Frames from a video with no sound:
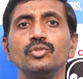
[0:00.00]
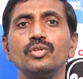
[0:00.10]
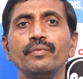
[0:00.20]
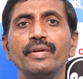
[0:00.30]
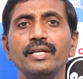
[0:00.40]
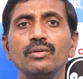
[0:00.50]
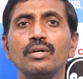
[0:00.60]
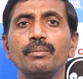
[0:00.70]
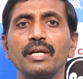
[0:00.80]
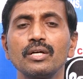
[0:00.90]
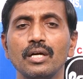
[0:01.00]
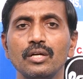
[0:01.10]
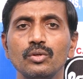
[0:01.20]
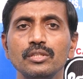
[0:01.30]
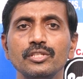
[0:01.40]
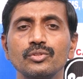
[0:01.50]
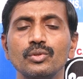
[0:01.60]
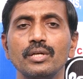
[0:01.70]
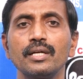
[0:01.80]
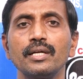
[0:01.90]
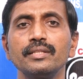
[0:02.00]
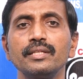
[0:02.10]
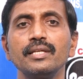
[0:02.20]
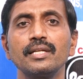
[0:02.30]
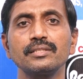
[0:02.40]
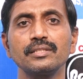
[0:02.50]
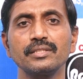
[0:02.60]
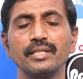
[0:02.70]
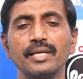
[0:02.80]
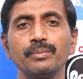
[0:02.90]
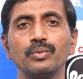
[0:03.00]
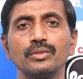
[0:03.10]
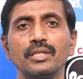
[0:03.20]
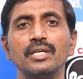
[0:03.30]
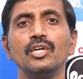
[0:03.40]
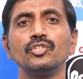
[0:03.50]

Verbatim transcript: సో వీటిని కూడా మనం కంట్రోల్ చేసుకున్నట్లయితే ఈ అల్సర్స్ అనేవి పోతాయి